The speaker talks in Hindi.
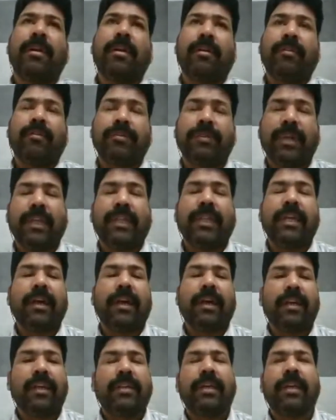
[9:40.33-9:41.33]

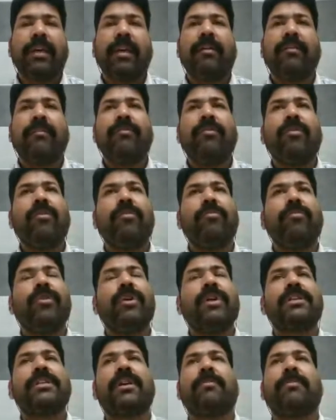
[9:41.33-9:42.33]
उत्तराधिकारी थे वो मुगल